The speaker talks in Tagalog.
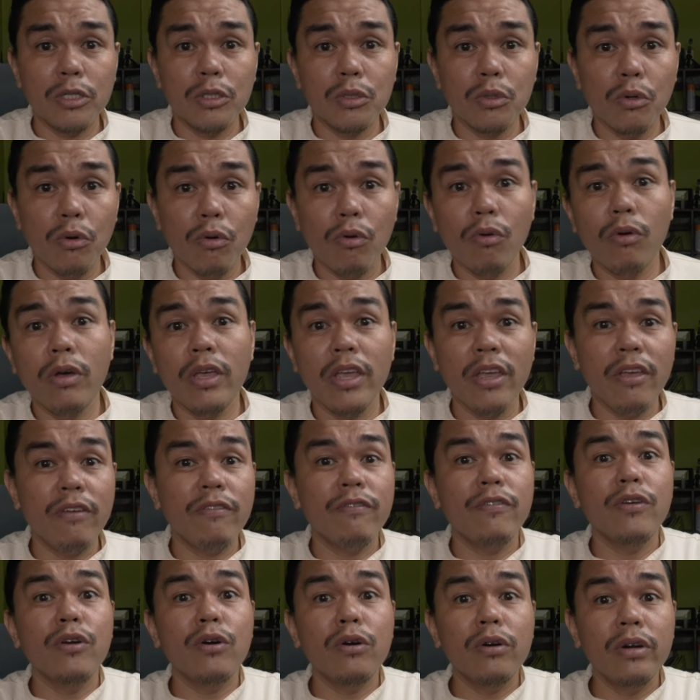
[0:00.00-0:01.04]
two,
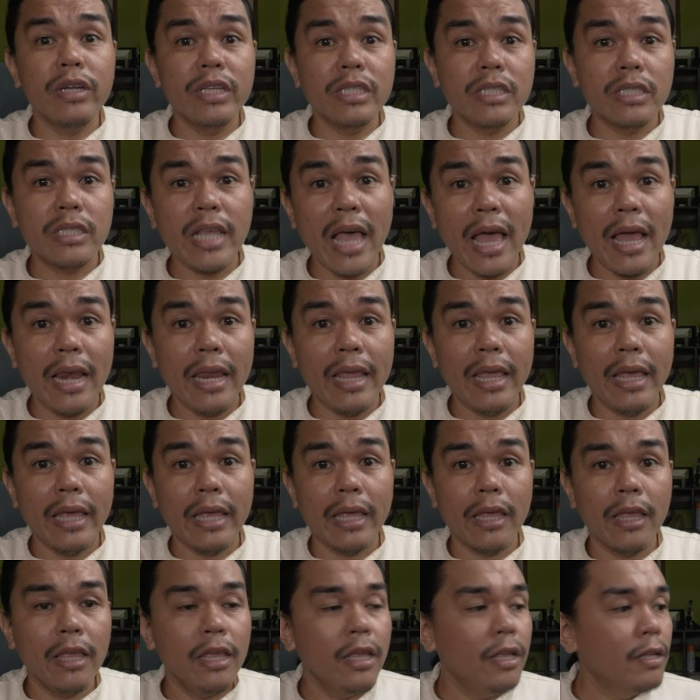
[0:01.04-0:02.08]
if you're reselling.
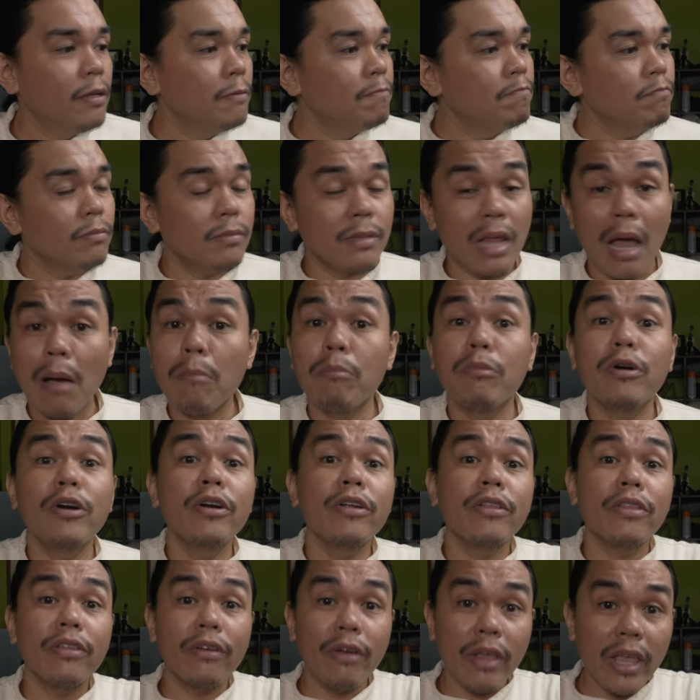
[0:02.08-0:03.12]
Number
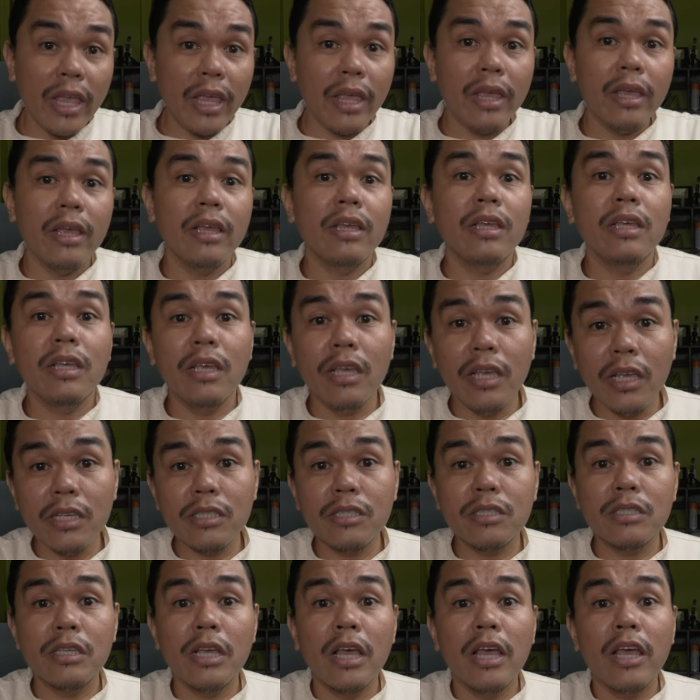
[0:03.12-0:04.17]
three
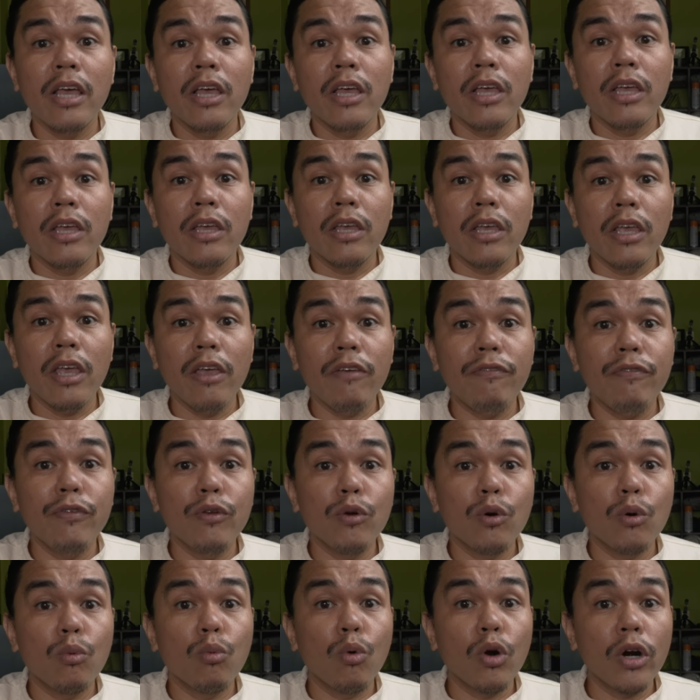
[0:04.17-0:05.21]
is if
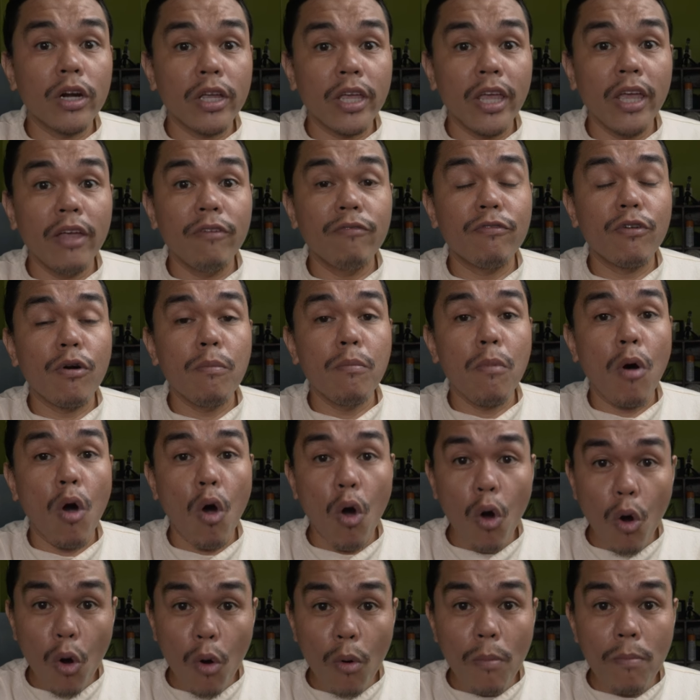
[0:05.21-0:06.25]
you're working from
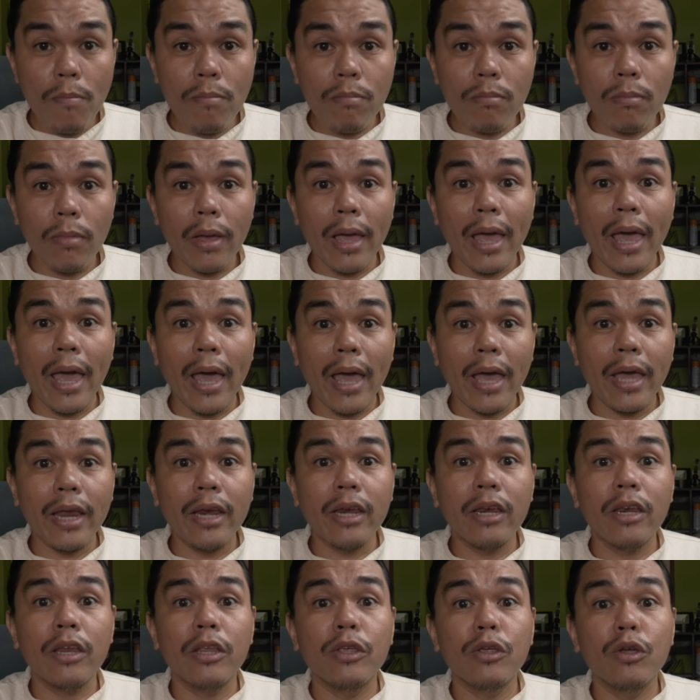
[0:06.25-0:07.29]
home
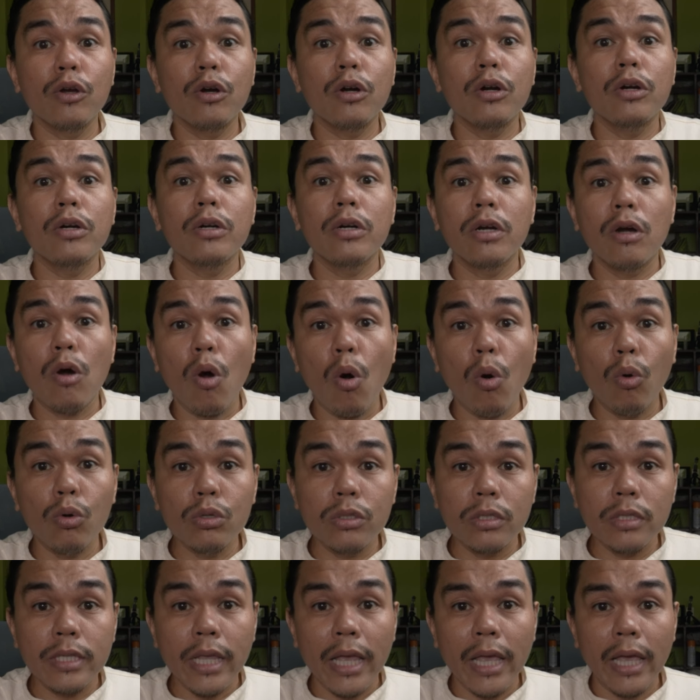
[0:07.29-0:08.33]
and you're
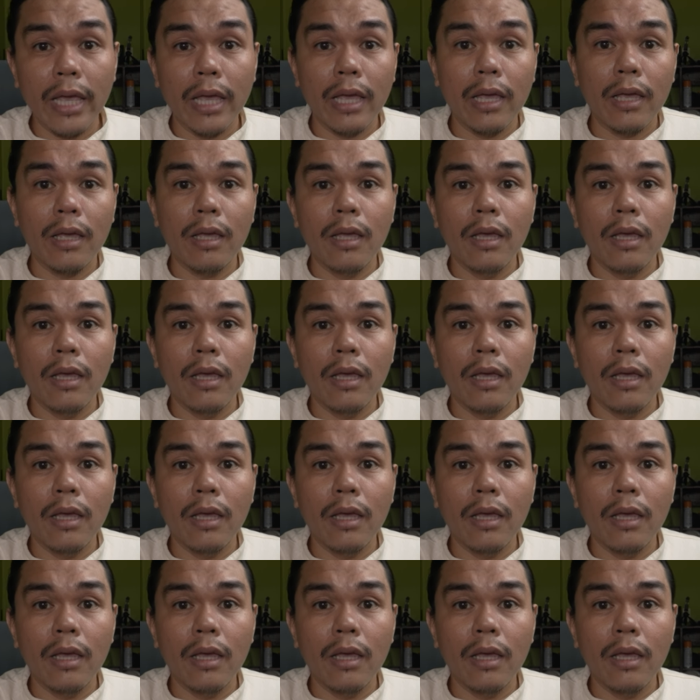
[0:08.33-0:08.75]
hosting.